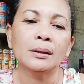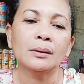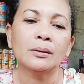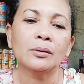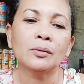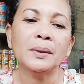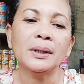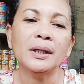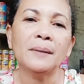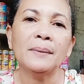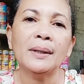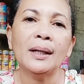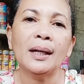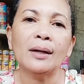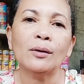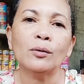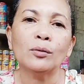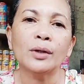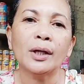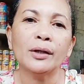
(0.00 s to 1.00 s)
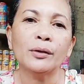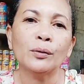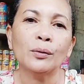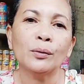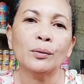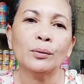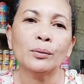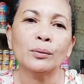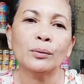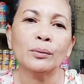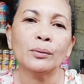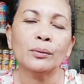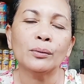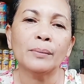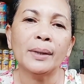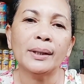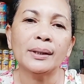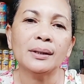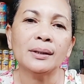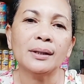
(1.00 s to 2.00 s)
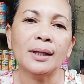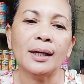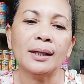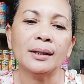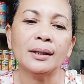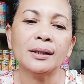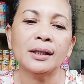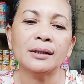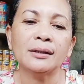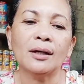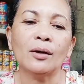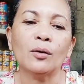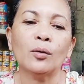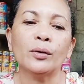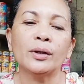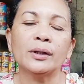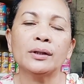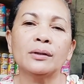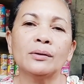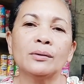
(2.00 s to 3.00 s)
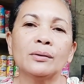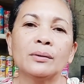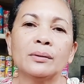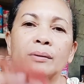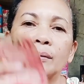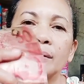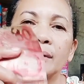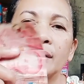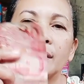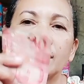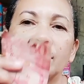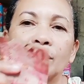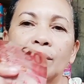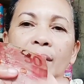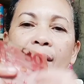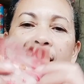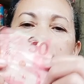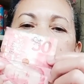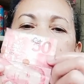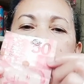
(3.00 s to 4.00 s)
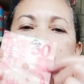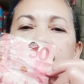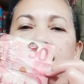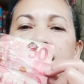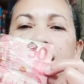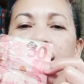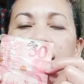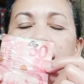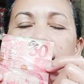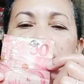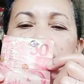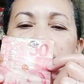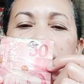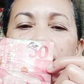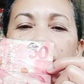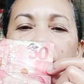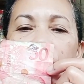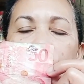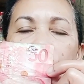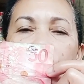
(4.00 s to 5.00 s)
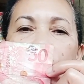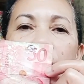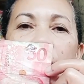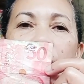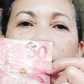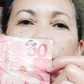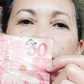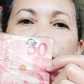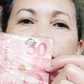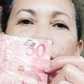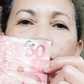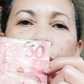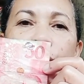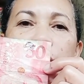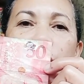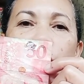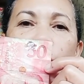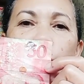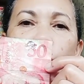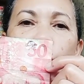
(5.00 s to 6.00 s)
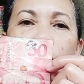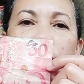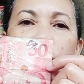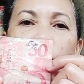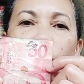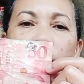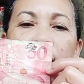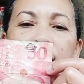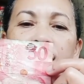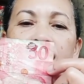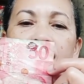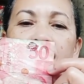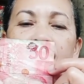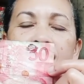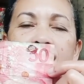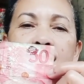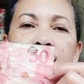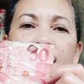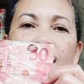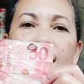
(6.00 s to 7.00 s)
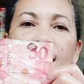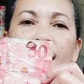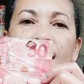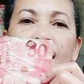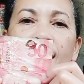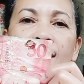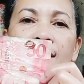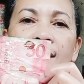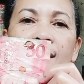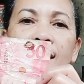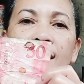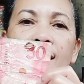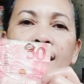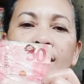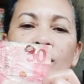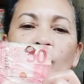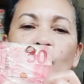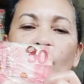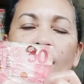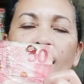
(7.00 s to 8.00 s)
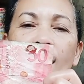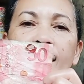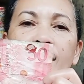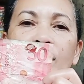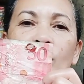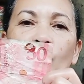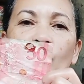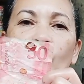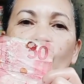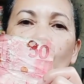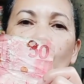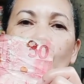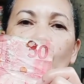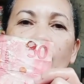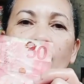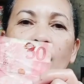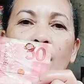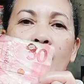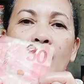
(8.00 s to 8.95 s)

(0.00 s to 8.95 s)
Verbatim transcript: Nung binibilang ko na yung benta, nakita ko ito. Ito guys, ang nakita ko. So, sinubukan ko kanina sa ahente na dumaan kung